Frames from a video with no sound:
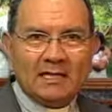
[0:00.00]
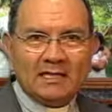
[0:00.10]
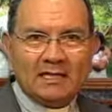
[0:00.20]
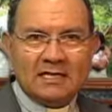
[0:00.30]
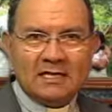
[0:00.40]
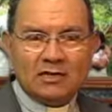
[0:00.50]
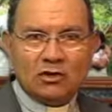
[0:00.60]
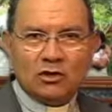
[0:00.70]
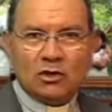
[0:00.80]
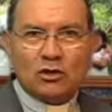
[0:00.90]
es decir,
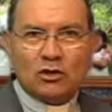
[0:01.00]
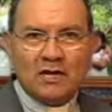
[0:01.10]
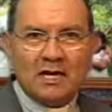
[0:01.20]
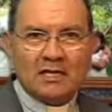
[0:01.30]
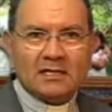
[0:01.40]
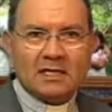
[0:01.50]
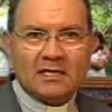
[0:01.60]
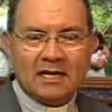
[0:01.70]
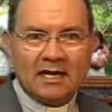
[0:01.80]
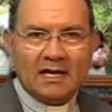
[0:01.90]
estos ocho días
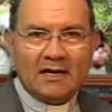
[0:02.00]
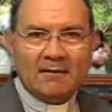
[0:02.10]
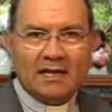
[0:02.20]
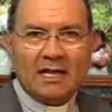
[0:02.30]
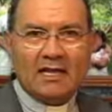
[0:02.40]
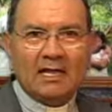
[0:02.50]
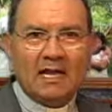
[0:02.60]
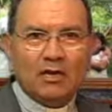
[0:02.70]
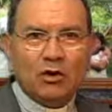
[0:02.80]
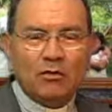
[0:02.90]
entre la Navidad y
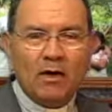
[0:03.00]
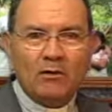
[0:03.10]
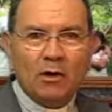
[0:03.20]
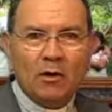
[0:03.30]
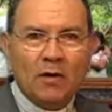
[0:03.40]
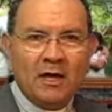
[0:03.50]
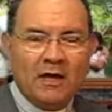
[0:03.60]
el Año Nuevo,